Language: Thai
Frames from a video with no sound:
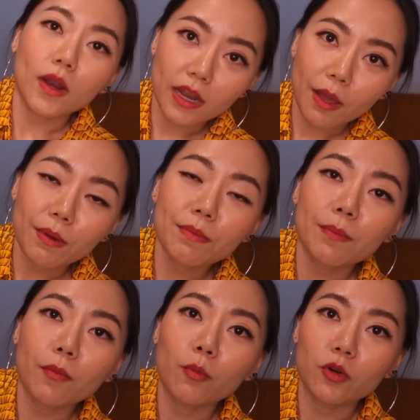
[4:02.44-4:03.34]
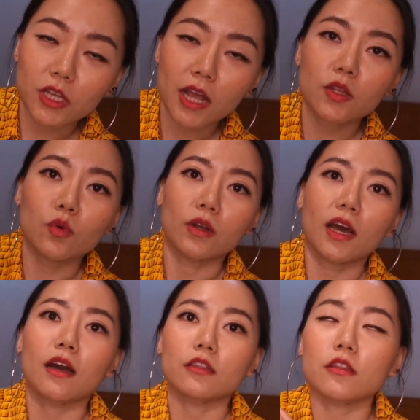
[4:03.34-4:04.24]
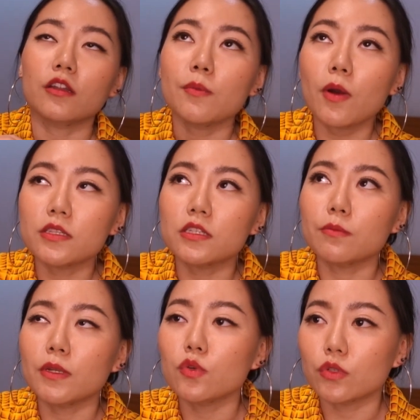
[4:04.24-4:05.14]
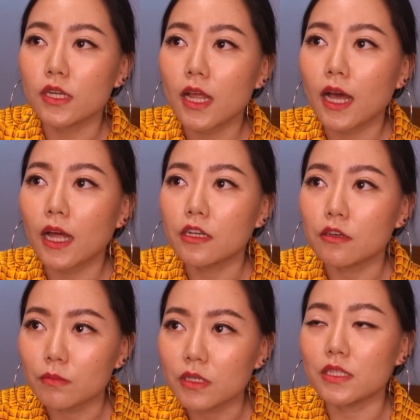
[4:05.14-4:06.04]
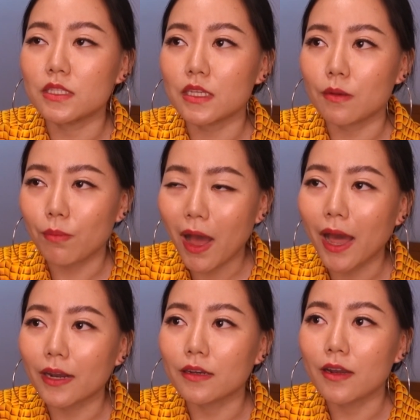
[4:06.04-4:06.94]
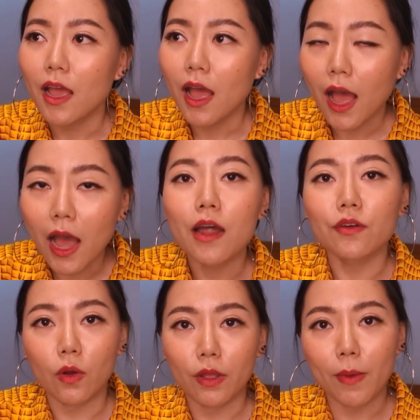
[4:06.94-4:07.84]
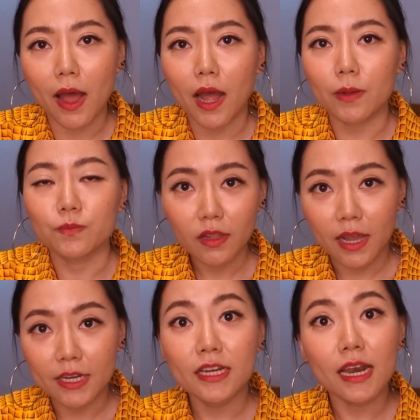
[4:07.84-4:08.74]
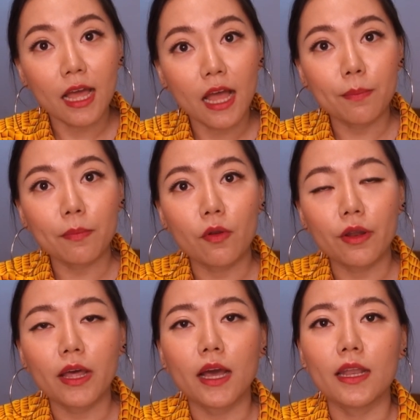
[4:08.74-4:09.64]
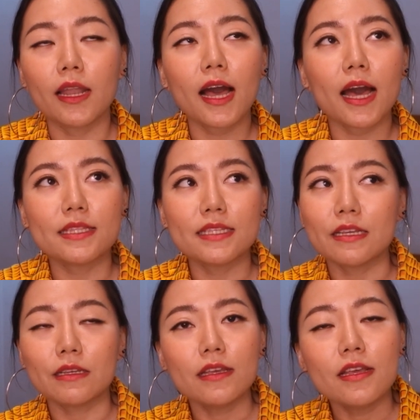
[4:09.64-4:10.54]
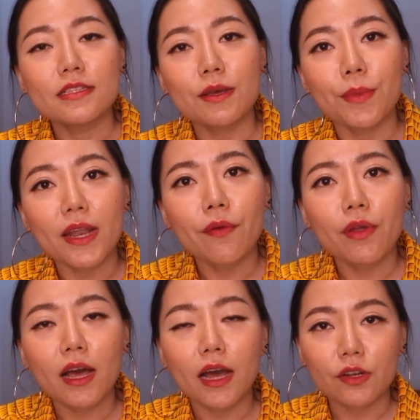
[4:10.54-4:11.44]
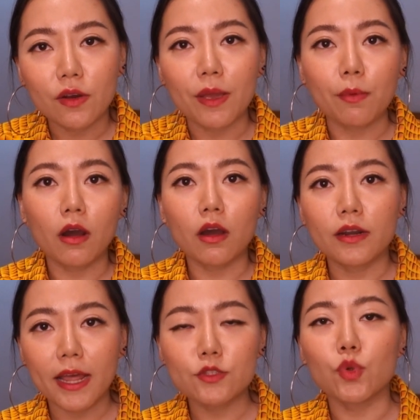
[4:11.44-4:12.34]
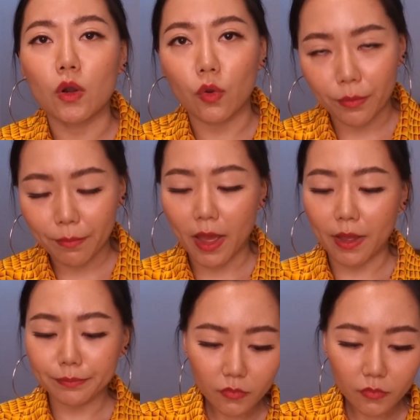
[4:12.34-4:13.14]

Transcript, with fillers: วันนี้มันมีโปรโมชั่นอยู่นะคะ ตอนที่พลอยซื้อมันอยู่ที่ราคา17,500 บาทอันนี้คือราคาโปรแล้วราคาราคาจริงจำไม่ได้ว่าราคาเท่าไหร่ เพราะได้ส่วนลดมา